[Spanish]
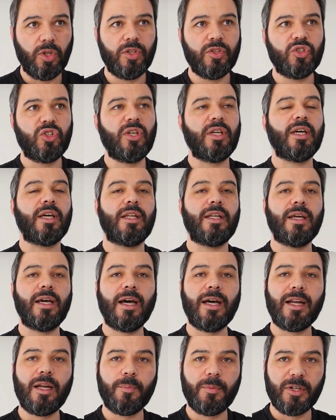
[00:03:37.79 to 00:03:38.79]
Si
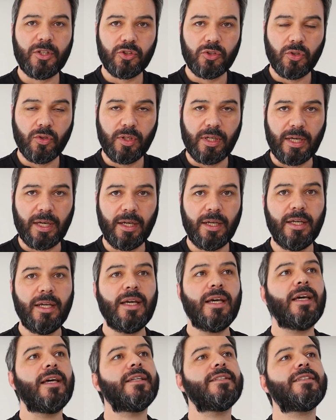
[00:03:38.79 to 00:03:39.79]
querías a la persona,
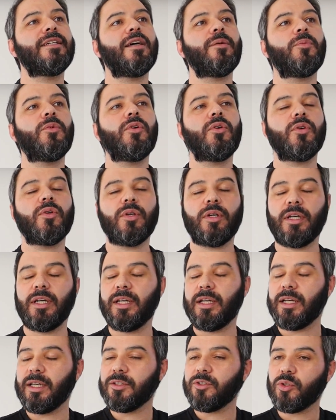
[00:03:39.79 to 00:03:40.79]
ese amor
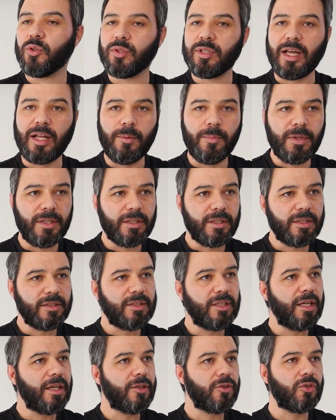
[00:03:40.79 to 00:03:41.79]
era totalmente
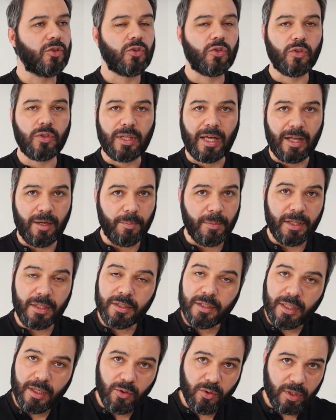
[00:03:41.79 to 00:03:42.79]
cierto,
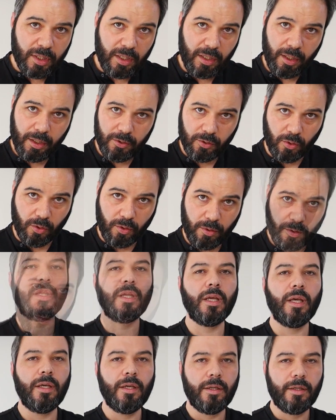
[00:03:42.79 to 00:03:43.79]
totalmente honesto.
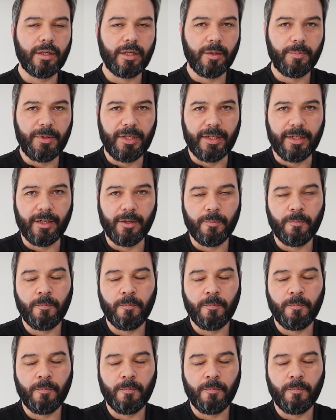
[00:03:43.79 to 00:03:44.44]
Respira.